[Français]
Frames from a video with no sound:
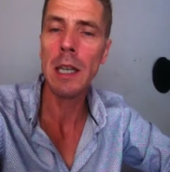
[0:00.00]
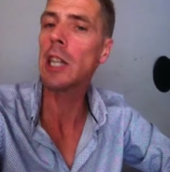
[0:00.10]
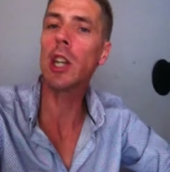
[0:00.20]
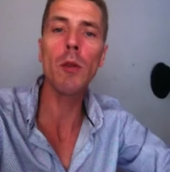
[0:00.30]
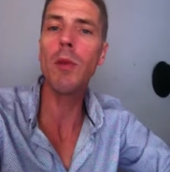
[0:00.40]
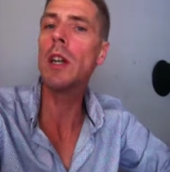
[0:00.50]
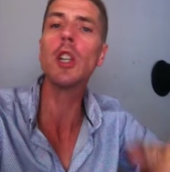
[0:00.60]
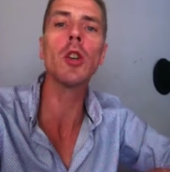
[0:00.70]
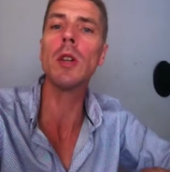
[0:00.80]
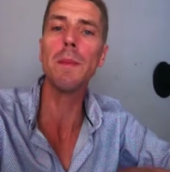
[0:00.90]
et à chaque fois,
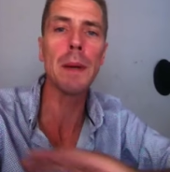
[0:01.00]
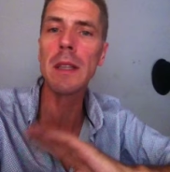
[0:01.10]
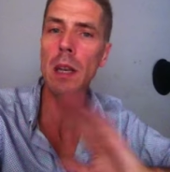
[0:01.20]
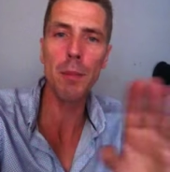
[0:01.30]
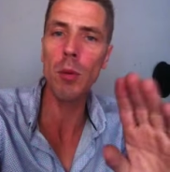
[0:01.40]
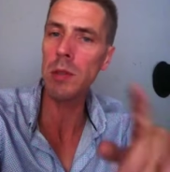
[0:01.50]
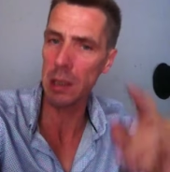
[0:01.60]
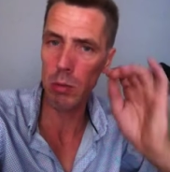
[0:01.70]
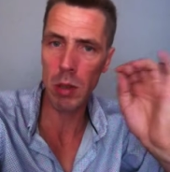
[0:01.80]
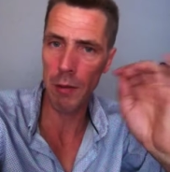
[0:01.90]
les gens, ils pètent des ponts,
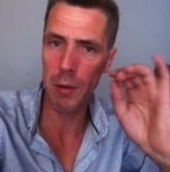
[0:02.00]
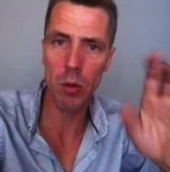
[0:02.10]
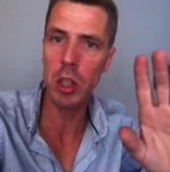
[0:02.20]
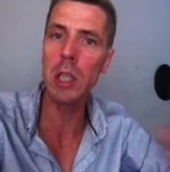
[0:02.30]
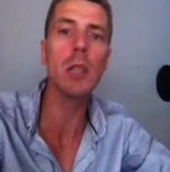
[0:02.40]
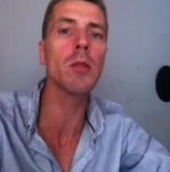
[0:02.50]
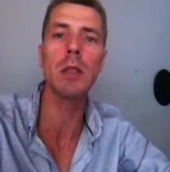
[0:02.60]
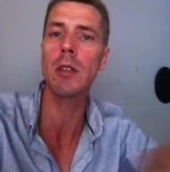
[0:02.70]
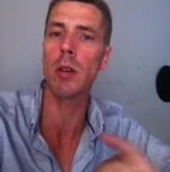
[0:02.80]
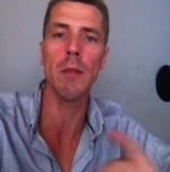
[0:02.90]
c'est tout à fait logique qu'ils
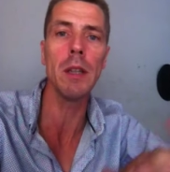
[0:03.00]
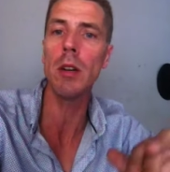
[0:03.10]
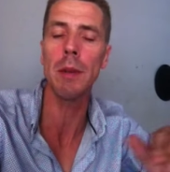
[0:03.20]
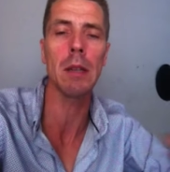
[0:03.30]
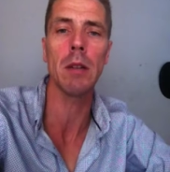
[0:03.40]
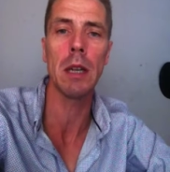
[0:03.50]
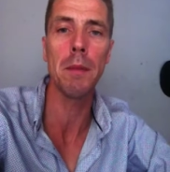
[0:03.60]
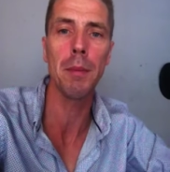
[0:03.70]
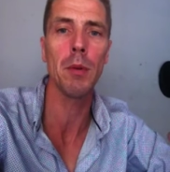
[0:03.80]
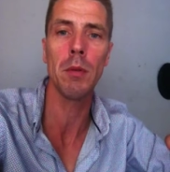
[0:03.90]
ont des surveillants maintenant à la
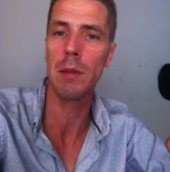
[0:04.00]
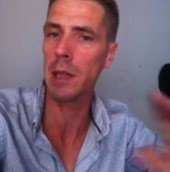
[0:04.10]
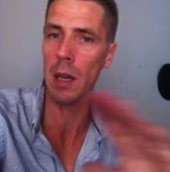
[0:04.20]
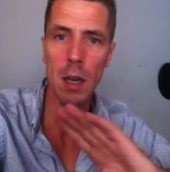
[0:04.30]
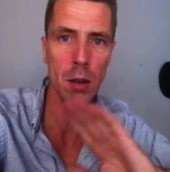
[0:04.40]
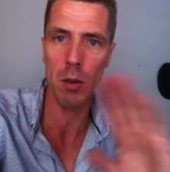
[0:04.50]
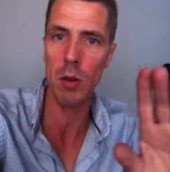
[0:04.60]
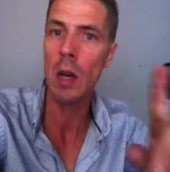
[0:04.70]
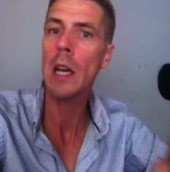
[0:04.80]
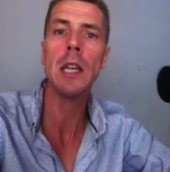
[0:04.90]
MPE. Ça,
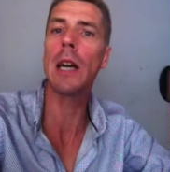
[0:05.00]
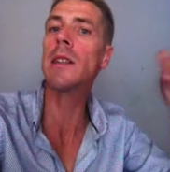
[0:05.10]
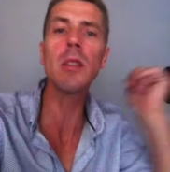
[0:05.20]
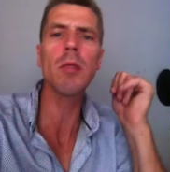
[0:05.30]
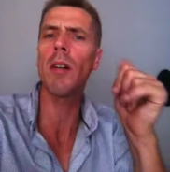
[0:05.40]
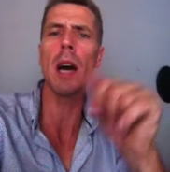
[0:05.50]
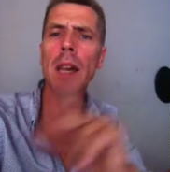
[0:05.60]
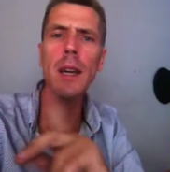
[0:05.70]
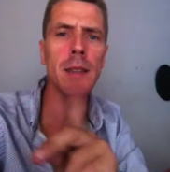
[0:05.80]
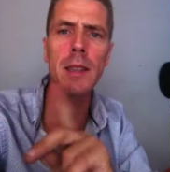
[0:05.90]
euh, il y a 10 ans en
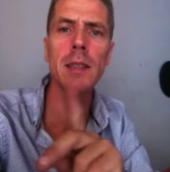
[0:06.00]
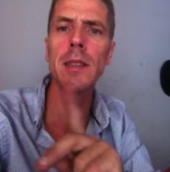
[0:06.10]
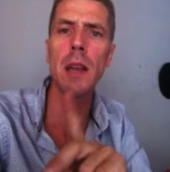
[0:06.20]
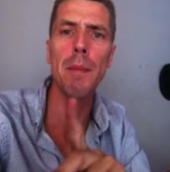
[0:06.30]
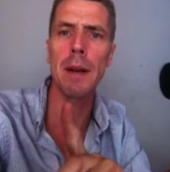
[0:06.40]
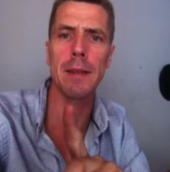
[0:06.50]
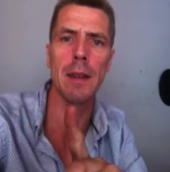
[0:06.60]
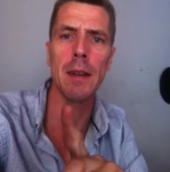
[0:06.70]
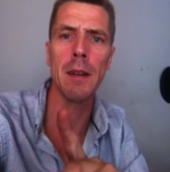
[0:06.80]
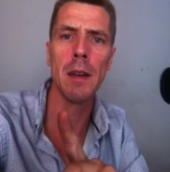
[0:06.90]
arrière, ça n'existait pas,
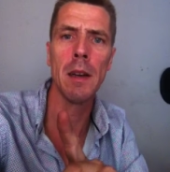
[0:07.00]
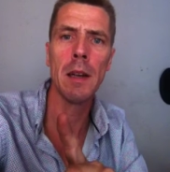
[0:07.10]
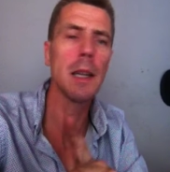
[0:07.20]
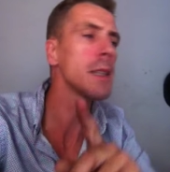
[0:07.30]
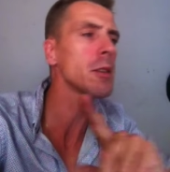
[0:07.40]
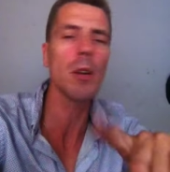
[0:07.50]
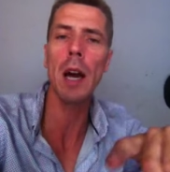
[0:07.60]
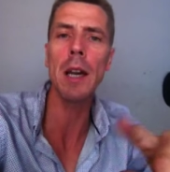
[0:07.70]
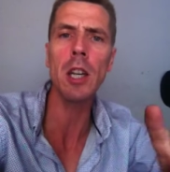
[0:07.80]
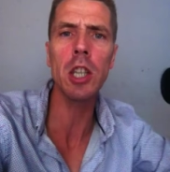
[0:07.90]
ça. Hein. Il y a 10 ans
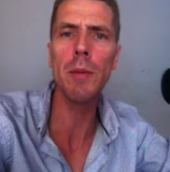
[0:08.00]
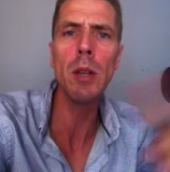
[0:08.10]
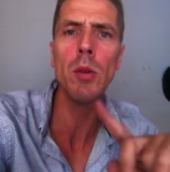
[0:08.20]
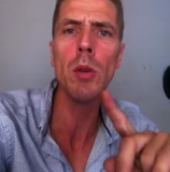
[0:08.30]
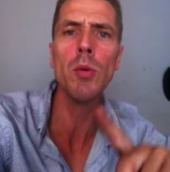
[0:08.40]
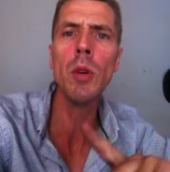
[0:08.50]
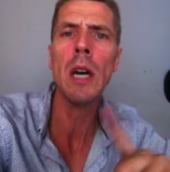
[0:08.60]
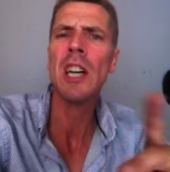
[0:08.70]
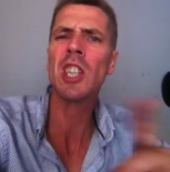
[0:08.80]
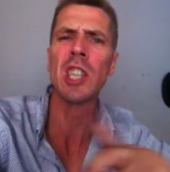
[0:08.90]
en arrière, jamais il y a eu,
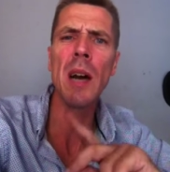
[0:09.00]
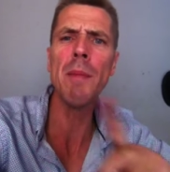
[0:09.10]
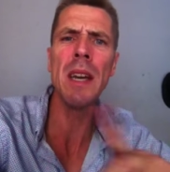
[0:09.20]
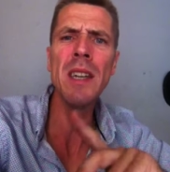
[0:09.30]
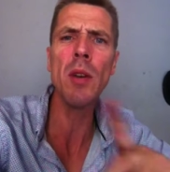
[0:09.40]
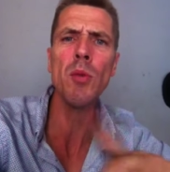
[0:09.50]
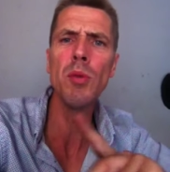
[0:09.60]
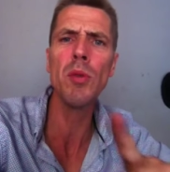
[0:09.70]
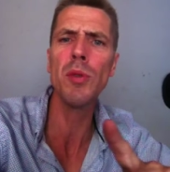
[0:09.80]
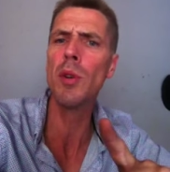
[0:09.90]
jamais il y a
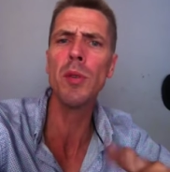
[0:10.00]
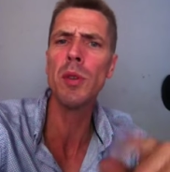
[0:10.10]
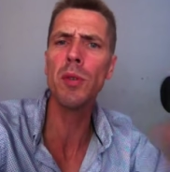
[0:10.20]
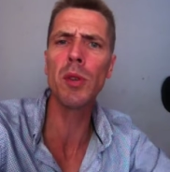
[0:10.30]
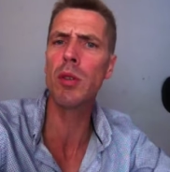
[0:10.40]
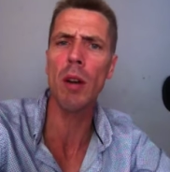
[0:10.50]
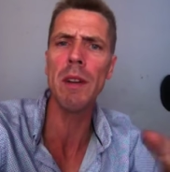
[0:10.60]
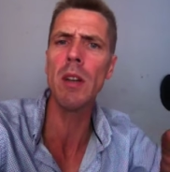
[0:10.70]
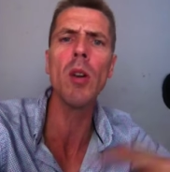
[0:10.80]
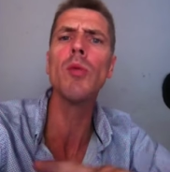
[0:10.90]
eu de, de,
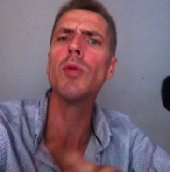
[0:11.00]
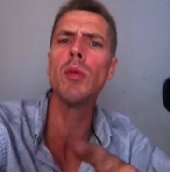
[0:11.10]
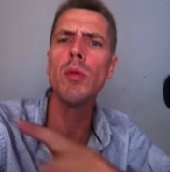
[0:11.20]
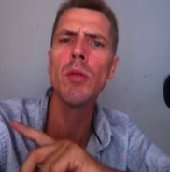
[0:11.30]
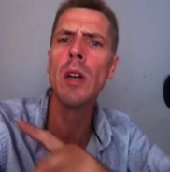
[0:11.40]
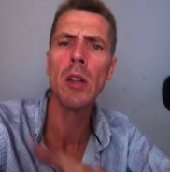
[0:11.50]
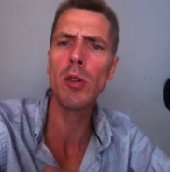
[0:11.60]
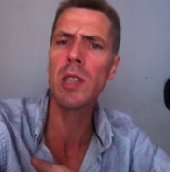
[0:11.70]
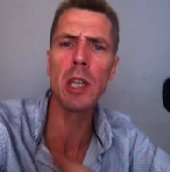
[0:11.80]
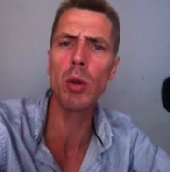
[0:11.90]
surveillants ou de,
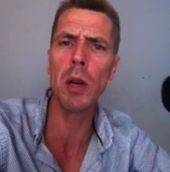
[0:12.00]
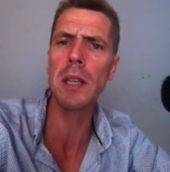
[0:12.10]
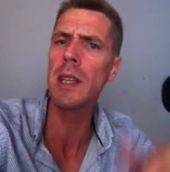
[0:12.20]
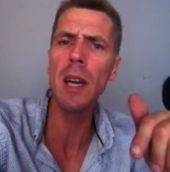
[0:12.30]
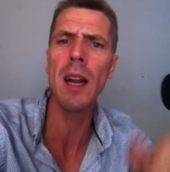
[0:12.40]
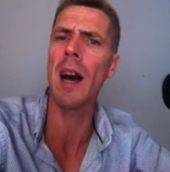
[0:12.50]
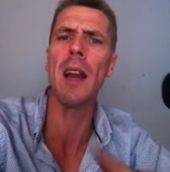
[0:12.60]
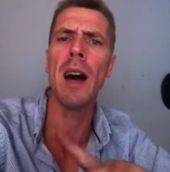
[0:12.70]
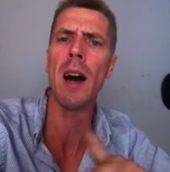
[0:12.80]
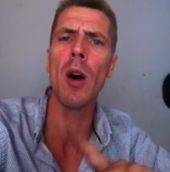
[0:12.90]
de sécurité
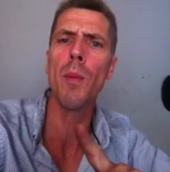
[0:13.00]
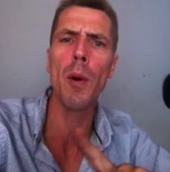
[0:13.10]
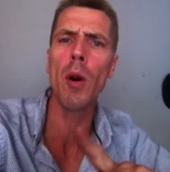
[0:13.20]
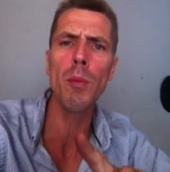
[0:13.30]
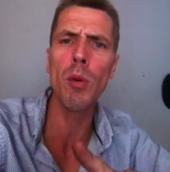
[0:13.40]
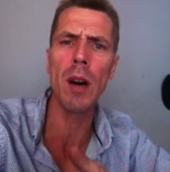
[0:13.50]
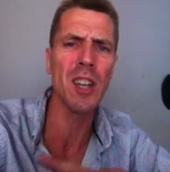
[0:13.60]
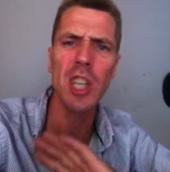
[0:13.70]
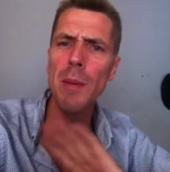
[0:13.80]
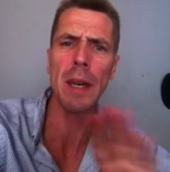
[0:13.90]
à, au Pôle emploi.
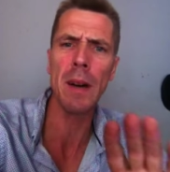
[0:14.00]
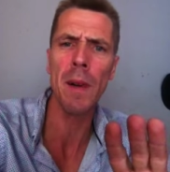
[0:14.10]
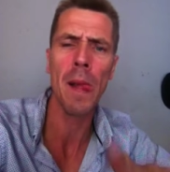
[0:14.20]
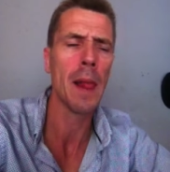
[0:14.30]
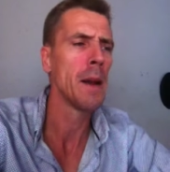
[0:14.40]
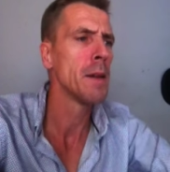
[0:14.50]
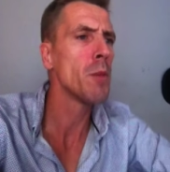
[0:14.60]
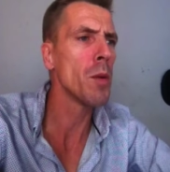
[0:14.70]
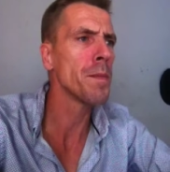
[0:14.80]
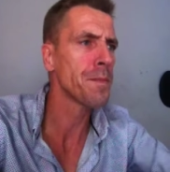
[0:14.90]
Jamais. Hein.
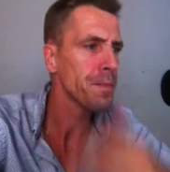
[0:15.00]
Bon.